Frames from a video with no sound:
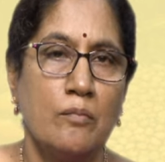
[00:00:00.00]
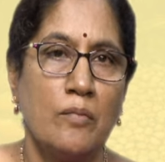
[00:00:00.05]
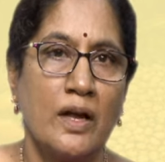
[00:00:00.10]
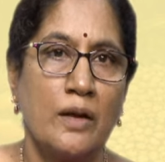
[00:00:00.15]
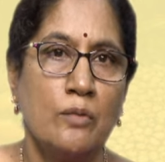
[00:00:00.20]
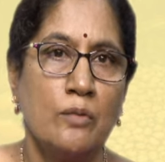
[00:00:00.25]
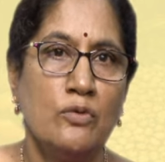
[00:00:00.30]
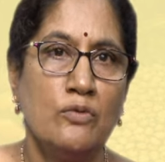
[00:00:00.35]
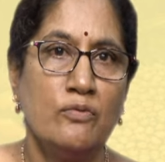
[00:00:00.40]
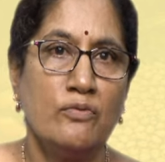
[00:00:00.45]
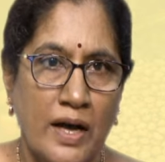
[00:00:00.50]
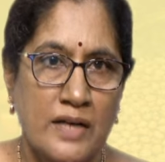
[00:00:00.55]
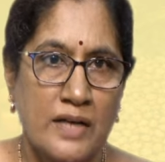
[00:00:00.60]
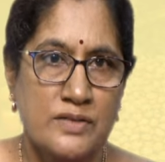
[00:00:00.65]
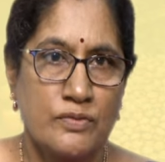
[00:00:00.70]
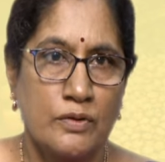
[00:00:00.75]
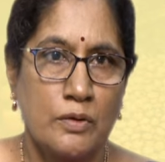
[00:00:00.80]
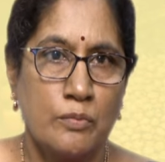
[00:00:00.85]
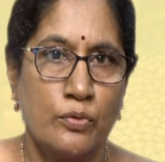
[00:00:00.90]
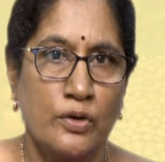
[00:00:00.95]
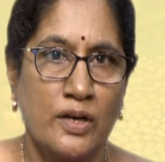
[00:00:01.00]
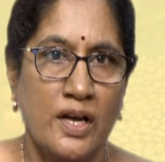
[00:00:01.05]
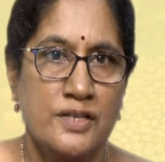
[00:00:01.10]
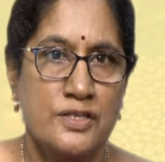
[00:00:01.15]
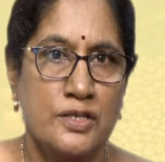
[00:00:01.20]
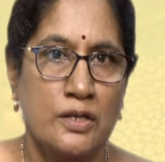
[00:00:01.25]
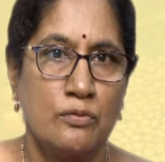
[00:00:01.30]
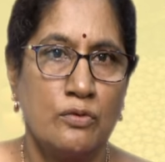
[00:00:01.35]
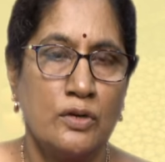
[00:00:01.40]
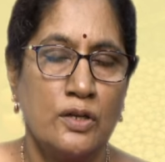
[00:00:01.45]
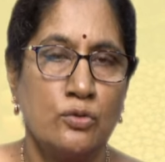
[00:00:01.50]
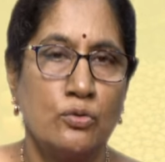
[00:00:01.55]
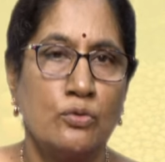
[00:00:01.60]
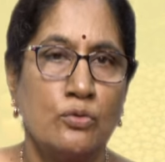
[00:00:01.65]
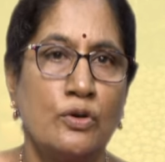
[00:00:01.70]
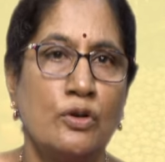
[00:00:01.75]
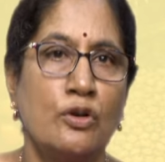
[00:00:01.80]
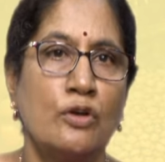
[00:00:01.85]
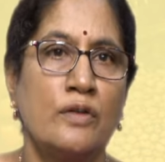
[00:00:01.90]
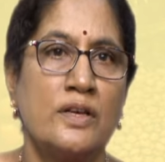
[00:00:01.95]
మనము భాస్వరం పొటాష్ ఎరువుల్ని
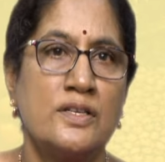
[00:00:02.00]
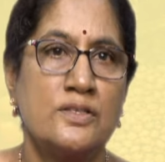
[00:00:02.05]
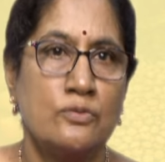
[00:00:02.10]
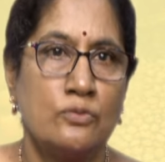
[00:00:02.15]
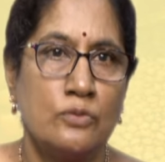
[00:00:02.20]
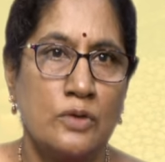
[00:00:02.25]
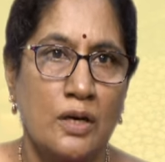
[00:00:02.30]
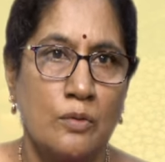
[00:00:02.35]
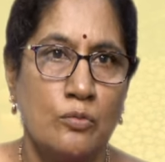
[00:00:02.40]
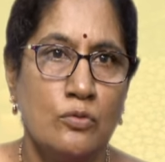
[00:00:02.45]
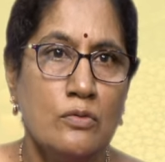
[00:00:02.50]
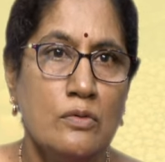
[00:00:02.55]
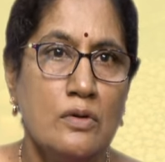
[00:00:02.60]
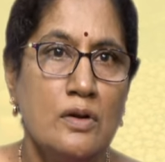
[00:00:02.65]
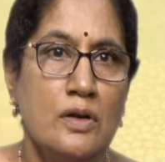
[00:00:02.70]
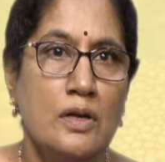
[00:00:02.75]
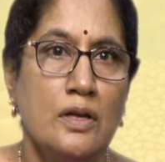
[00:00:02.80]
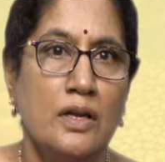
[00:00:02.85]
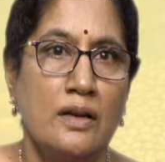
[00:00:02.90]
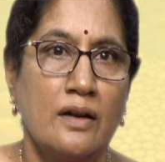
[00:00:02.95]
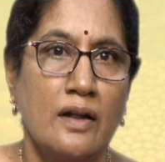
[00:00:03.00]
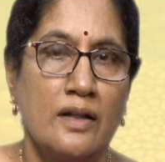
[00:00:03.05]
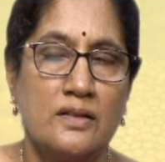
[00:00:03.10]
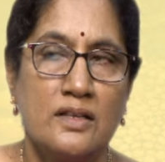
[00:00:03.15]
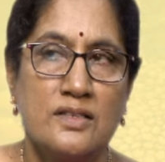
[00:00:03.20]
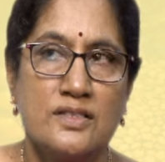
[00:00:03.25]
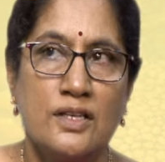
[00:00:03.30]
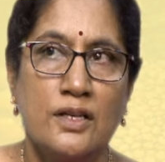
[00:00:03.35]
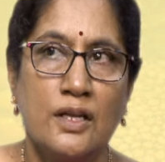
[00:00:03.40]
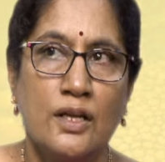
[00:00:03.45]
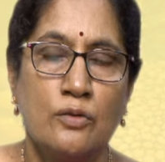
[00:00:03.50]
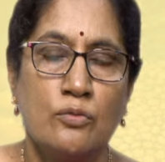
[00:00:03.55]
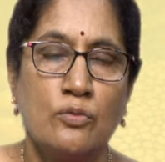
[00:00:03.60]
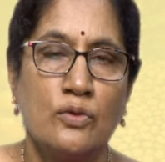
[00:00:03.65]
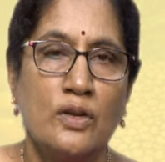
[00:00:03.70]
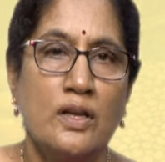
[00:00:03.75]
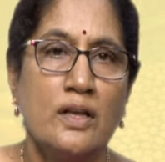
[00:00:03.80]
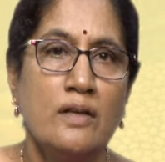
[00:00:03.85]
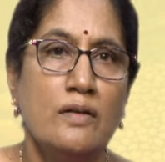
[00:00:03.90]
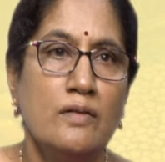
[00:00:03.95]
దుక్కిలో వేసుకుంటాము నత్రజని
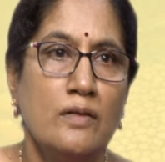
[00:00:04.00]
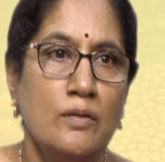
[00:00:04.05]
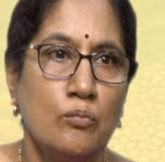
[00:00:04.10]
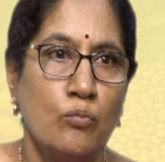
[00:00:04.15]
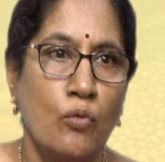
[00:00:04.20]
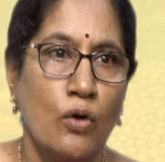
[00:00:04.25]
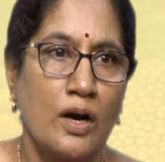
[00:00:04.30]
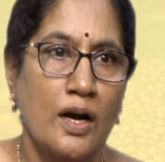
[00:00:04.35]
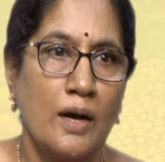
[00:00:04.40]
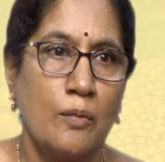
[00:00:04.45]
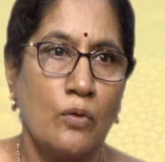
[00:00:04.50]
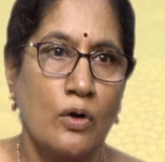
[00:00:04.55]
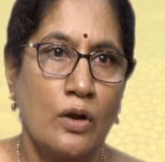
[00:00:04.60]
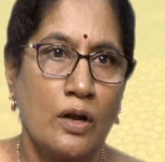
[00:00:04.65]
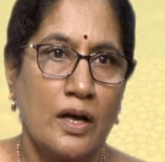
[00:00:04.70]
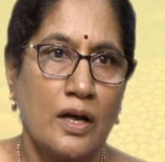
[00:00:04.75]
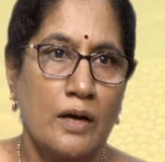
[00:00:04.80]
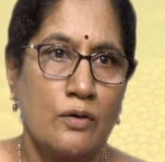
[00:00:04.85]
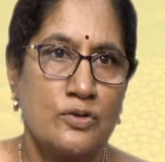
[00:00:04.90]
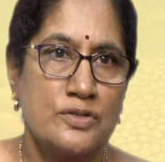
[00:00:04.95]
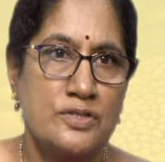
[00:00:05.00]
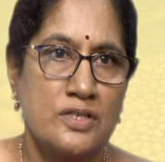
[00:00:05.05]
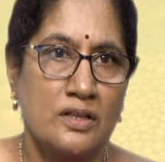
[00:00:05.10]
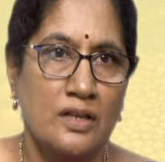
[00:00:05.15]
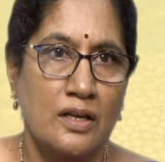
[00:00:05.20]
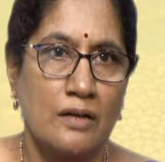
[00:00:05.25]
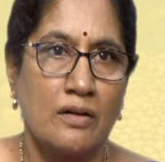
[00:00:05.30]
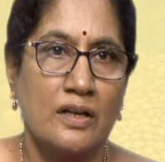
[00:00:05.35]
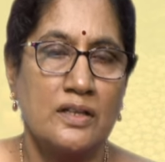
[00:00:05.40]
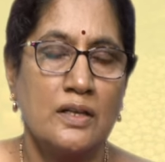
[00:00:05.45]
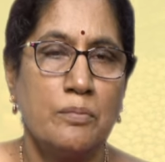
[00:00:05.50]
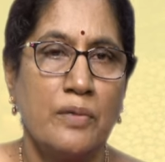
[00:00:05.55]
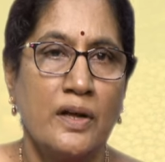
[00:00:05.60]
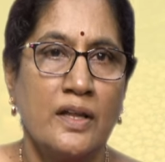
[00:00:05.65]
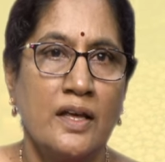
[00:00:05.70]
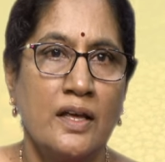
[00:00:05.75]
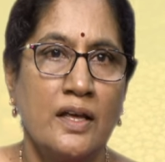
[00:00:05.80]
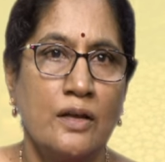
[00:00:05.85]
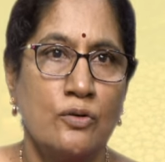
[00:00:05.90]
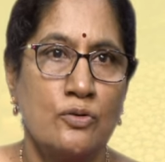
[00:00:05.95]
ఎరువుని మొక్క మొలక వచ్చిన తర్వాత
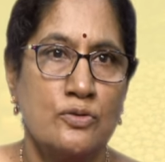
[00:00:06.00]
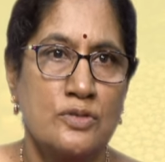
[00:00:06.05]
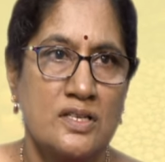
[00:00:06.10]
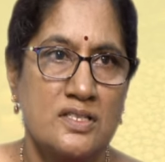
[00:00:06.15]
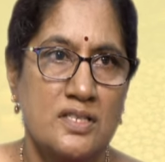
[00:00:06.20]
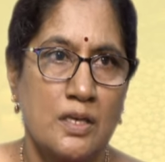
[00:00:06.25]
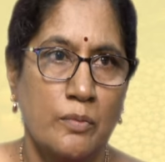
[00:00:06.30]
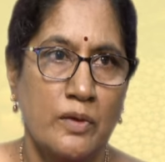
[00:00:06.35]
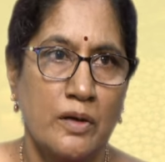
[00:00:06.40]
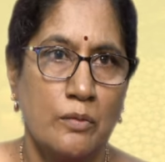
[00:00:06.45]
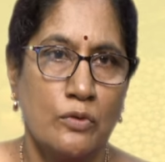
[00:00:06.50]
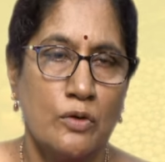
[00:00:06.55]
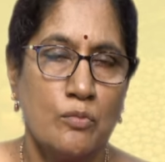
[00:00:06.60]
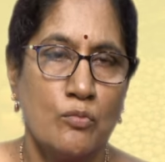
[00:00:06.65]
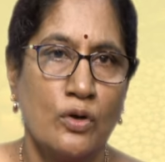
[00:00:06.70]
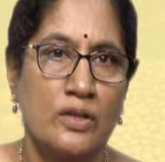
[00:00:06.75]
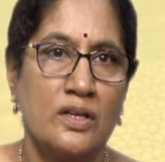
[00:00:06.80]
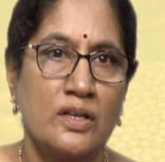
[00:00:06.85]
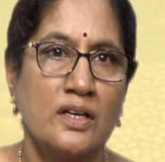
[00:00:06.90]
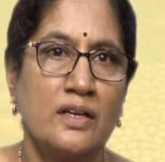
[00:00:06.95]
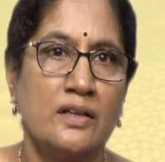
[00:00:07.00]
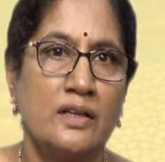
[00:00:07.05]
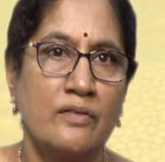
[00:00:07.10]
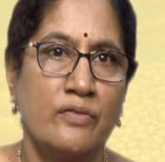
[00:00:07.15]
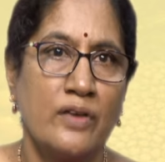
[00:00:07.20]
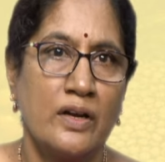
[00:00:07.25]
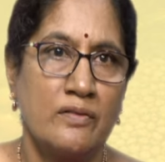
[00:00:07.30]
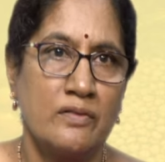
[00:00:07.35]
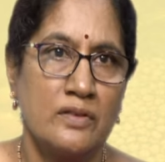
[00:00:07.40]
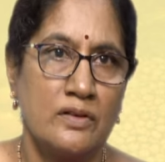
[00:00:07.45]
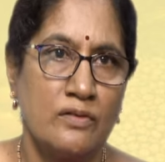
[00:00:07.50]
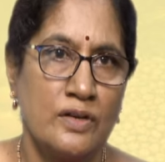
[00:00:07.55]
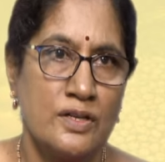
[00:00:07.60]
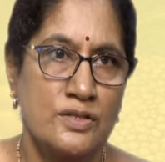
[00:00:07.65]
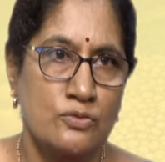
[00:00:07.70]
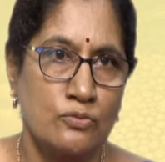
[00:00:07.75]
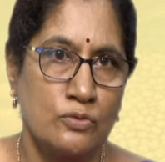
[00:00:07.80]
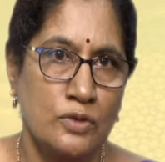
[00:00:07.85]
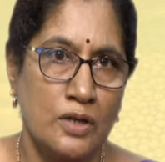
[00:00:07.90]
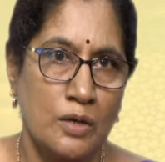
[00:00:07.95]
పదిహేను రోజుల సమయంలో మొదటి దఫాని
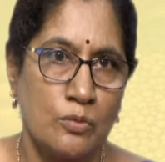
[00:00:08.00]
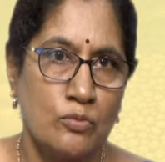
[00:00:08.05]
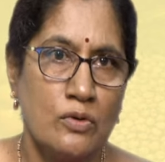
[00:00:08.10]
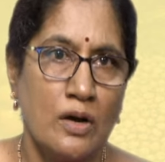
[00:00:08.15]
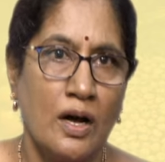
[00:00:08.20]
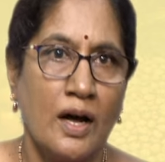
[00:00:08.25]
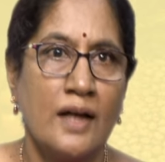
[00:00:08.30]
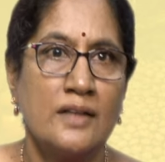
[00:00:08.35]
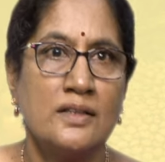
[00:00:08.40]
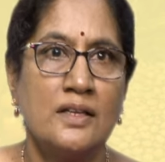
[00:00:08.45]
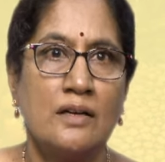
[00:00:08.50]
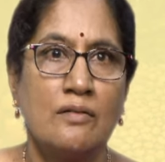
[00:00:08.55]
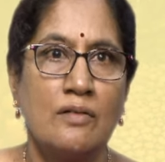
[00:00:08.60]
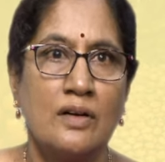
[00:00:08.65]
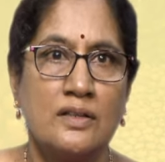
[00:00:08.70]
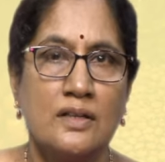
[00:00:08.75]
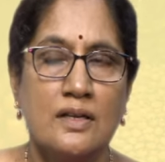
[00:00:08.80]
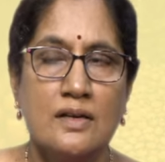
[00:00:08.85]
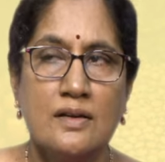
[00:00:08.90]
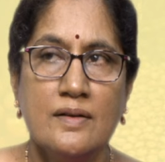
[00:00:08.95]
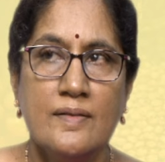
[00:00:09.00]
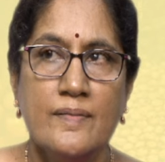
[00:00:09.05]
వేసుకుంటాము ఆ తర్వాత